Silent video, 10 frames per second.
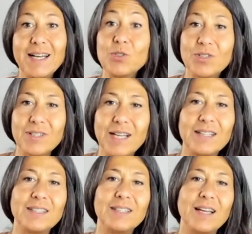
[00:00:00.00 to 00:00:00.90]

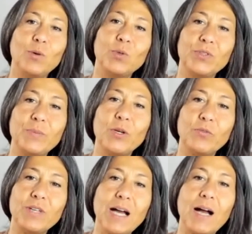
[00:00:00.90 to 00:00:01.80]
aggiornati delle ultime
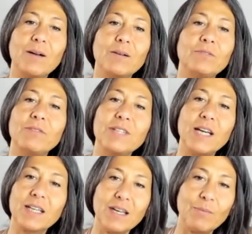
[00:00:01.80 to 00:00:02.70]
novità via
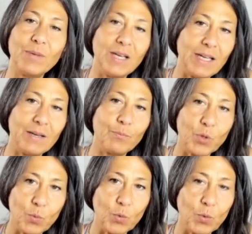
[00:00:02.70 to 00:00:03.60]
via che le,
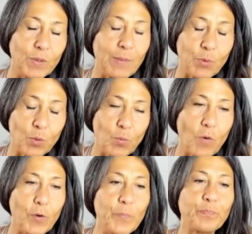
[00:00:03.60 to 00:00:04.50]
promu- le
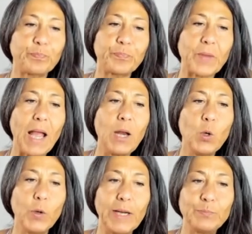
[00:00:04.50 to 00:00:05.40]
promuovo.
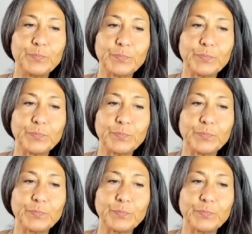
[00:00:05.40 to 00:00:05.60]
Allora,